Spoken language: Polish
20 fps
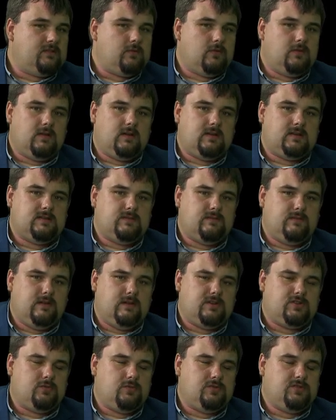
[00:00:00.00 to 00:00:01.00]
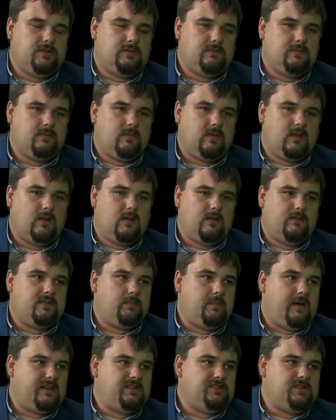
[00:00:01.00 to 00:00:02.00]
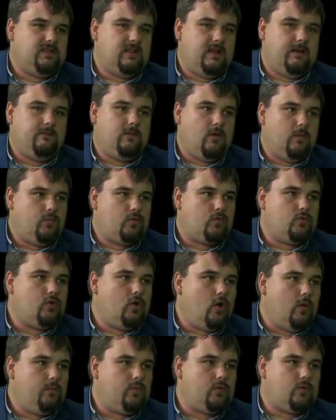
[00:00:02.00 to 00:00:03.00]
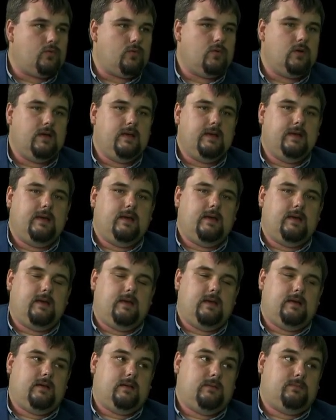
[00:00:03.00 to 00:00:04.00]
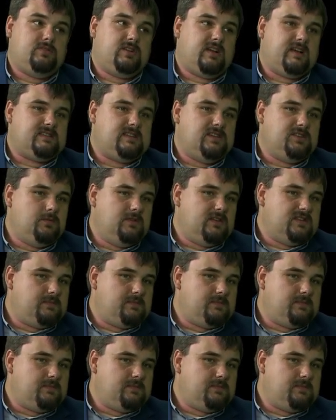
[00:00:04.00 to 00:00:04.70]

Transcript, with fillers: złotych zwiększyło zwiększyło się mm, wsparcie dla WOPR-u, GOPR-u. E, przekazaliśmy też